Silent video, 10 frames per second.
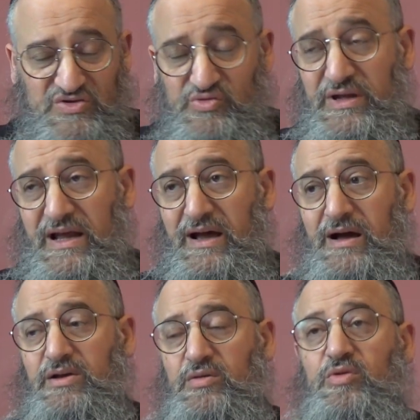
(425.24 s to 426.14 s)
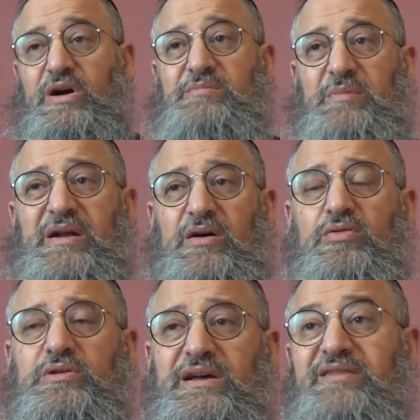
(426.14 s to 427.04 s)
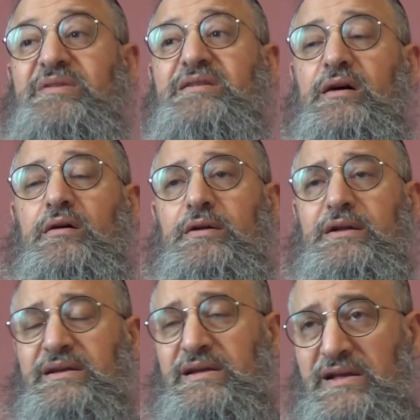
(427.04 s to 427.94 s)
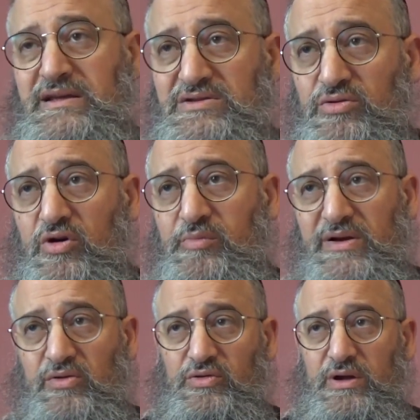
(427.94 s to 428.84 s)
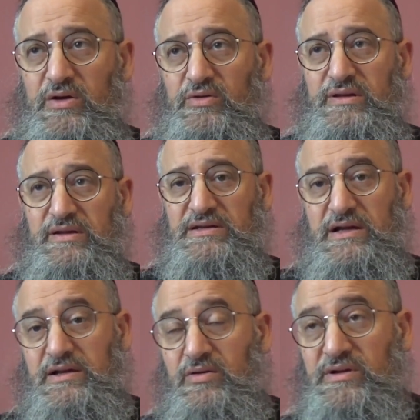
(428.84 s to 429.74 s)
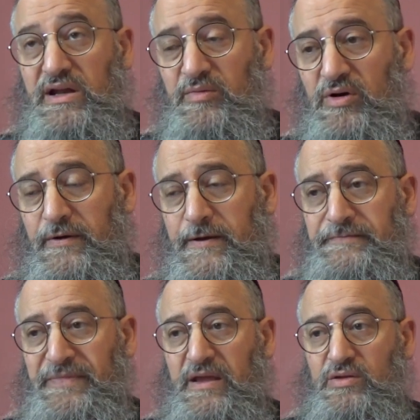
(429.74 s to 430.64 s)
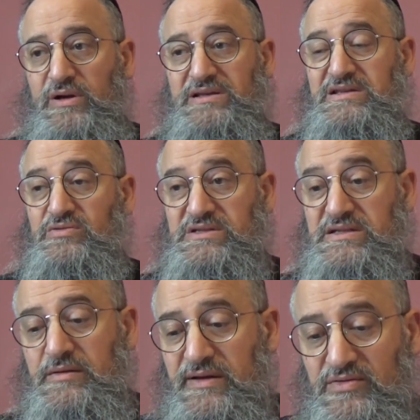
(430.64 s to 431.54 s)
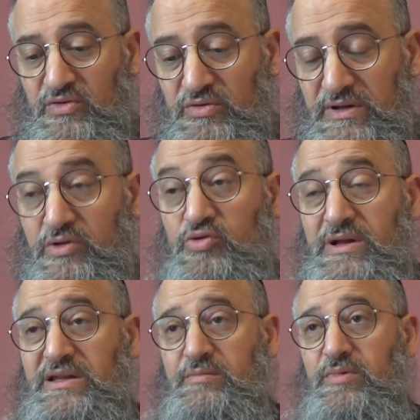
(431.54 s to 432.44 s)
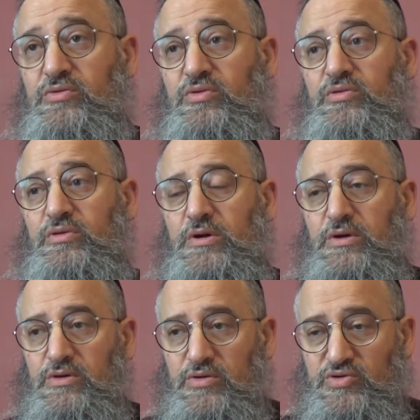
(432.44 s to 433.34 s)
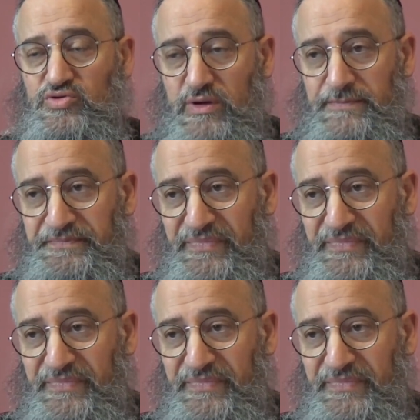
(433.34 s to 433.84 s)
une halakha que Moret ben quelqu'un qui se rebelle contre la royauté d'Israël, il est condamné à mort. Et donc, qu'est-ce qu'ils ont décidé Ils ont condamné unanimement de le, de le tuer.